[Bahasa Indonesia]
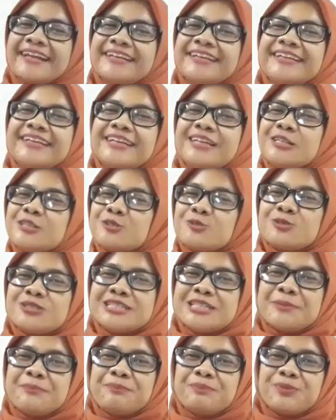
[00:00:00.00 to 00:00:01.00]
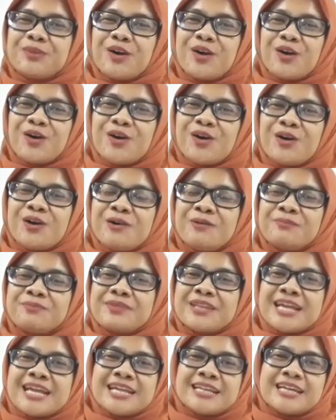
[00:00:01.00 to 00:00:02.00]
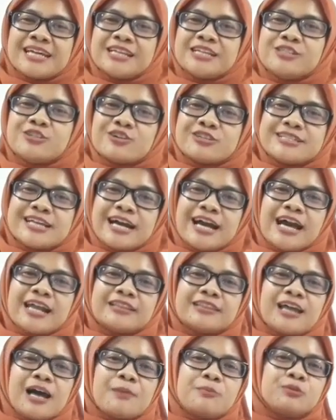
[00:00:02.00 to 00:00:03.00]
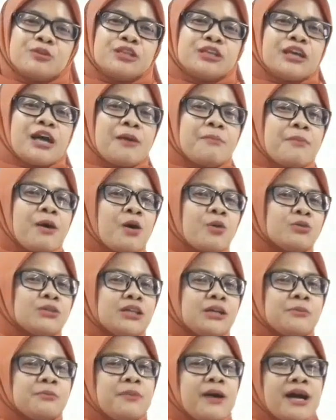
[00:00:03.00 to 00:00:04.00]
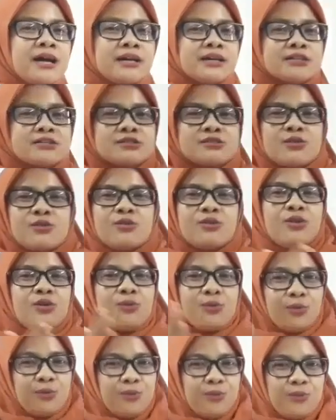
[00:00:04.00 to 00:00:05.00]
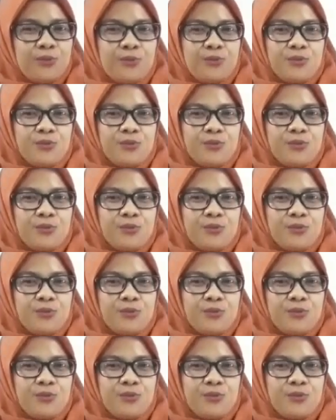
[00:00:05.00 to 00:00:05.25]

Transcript: Adi Sucipto. Eh, dari Yogyakarta, Butika mau terbang ke Solo.